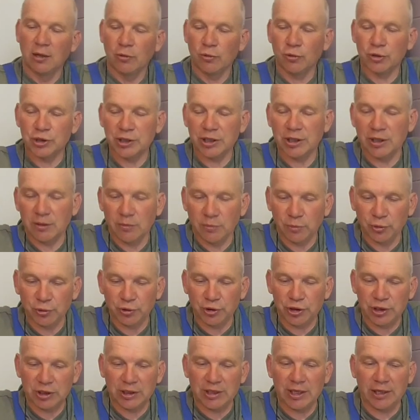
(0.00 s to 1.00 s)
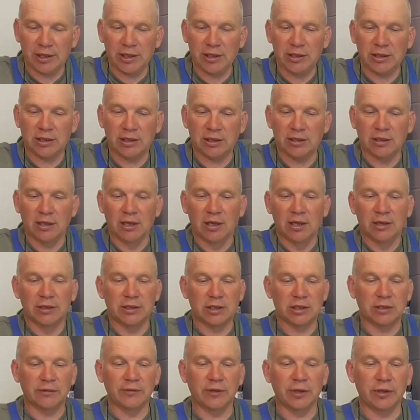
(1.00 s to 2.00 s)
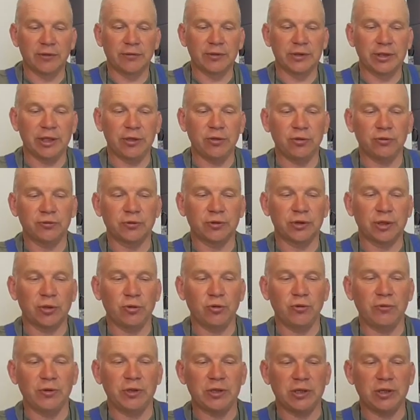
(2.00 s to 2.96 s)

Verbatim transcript: уже будучи на рынке, значит, выдают вот такую